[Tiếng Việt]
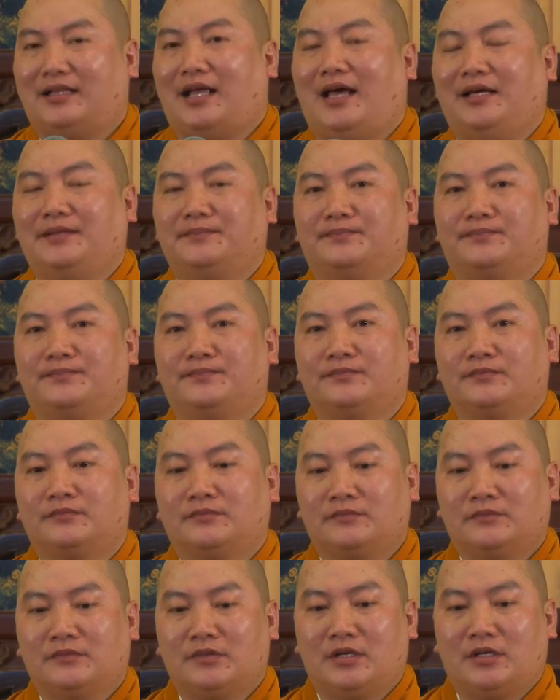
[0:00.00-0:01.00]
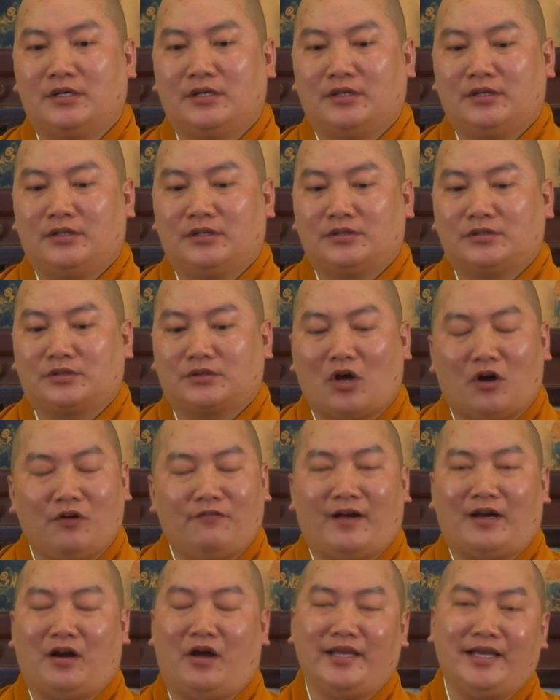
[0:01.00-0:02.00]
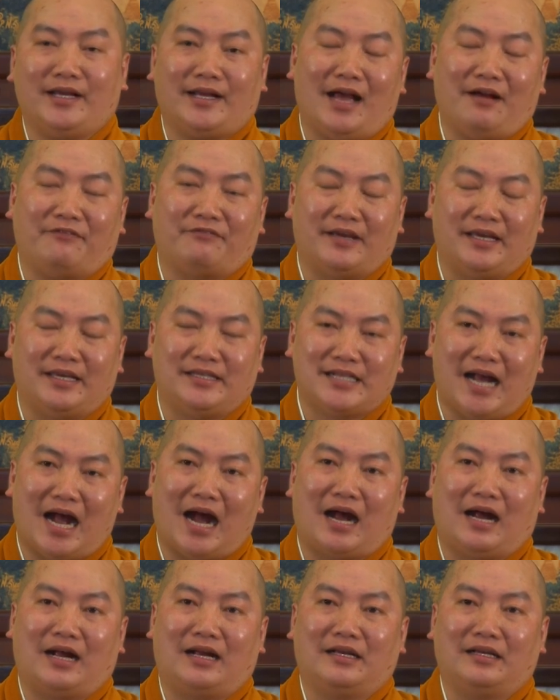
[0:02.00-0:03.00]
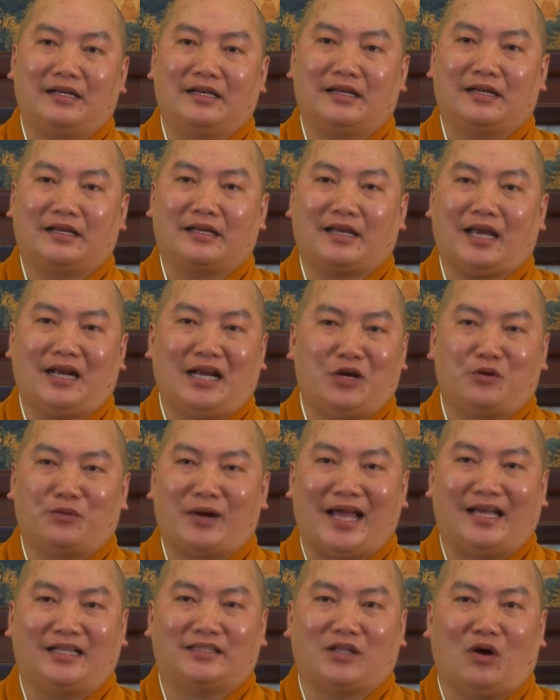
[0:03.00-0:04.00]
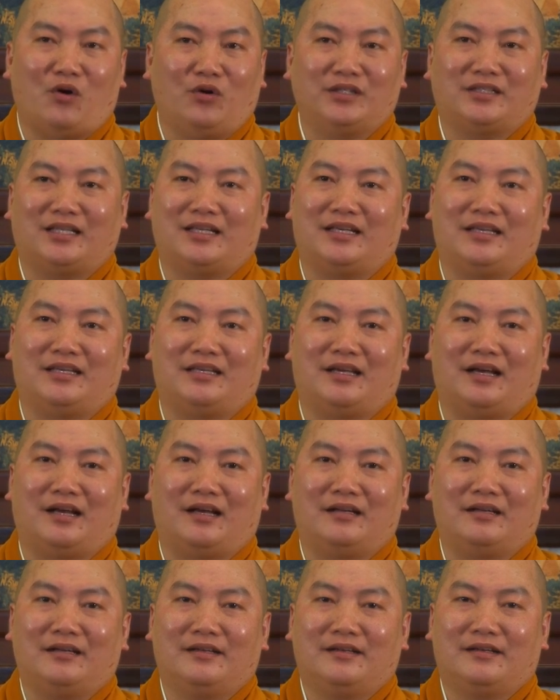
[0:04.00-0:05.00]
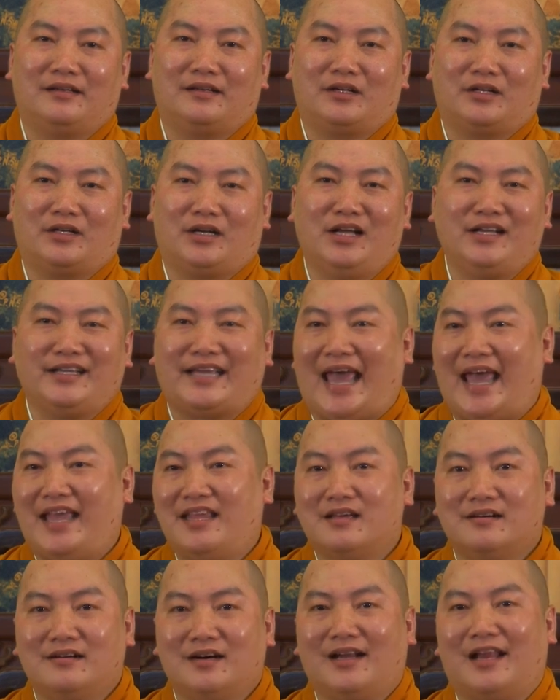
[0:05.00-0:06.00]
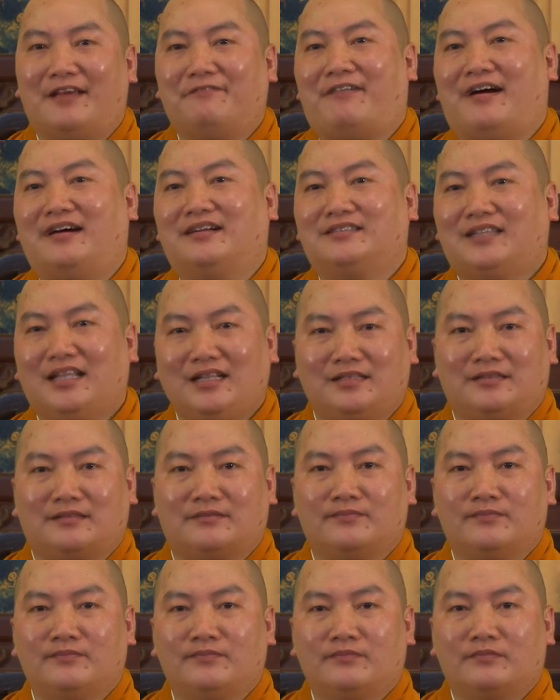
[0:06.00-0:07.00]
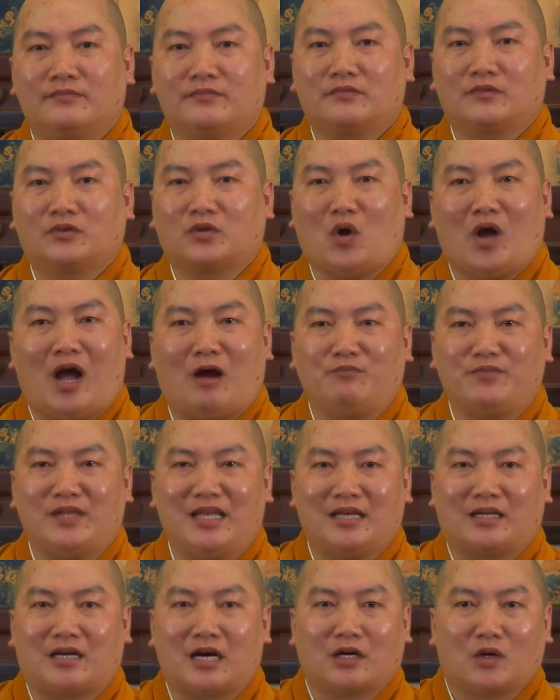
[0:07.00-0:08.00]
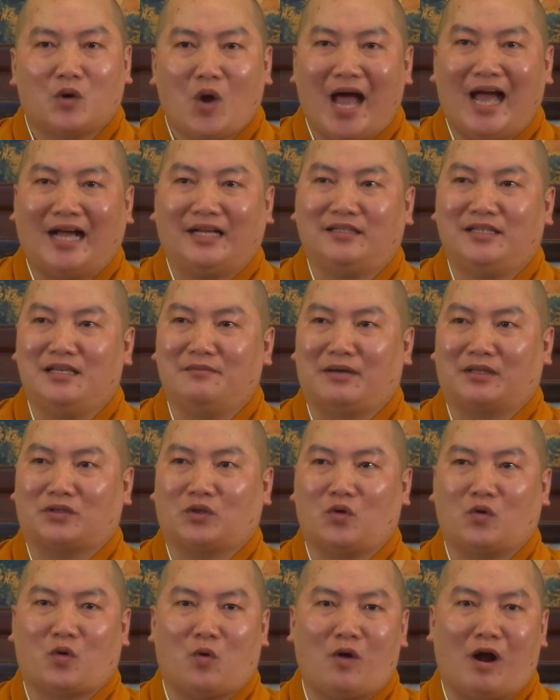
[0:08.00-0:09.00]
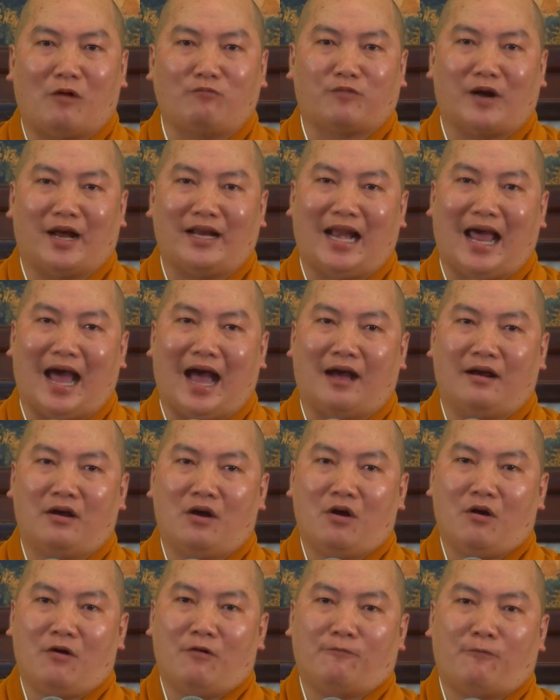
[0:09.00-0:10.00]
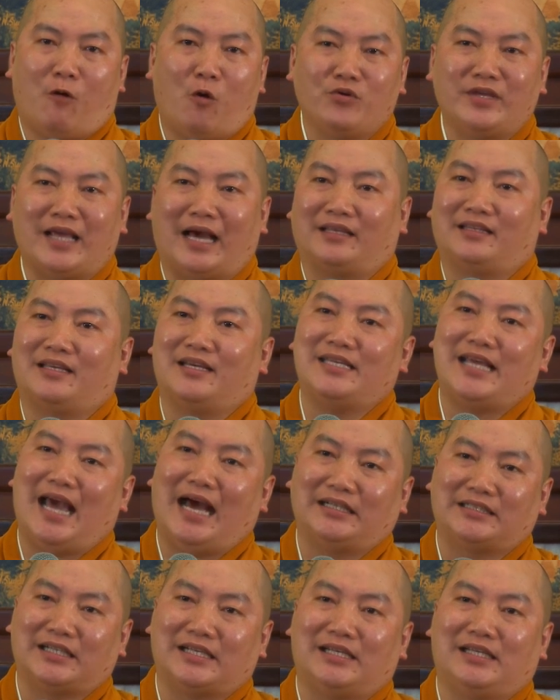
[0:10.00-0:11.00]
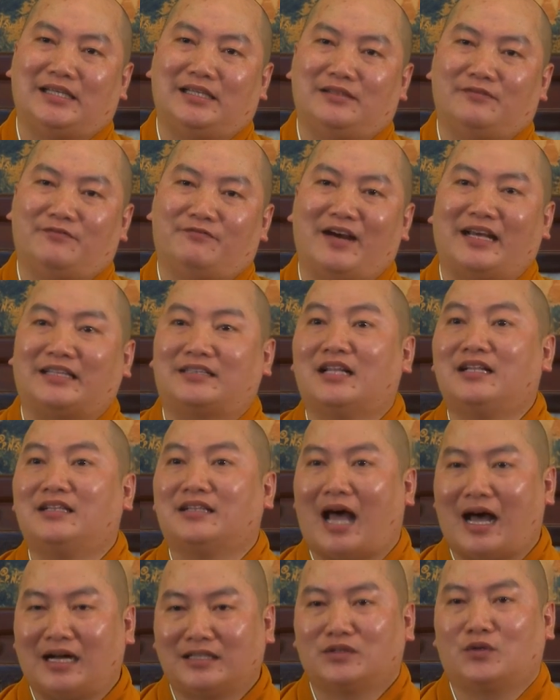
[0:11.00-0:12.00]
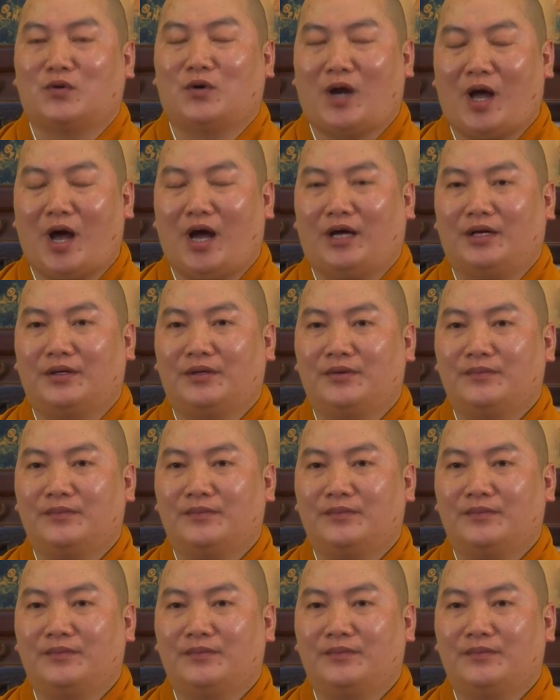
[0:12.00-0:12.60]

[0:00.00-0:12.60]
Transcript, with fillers: thế. Tôi phải nói với các vị rằng cái điều này tôi thì đứng kẻ giữa để phân tích. Tôi không gì cực đoan, nhưng mà tôi cũng không phải là phủ nhận những giá trị về tinh thần của nó.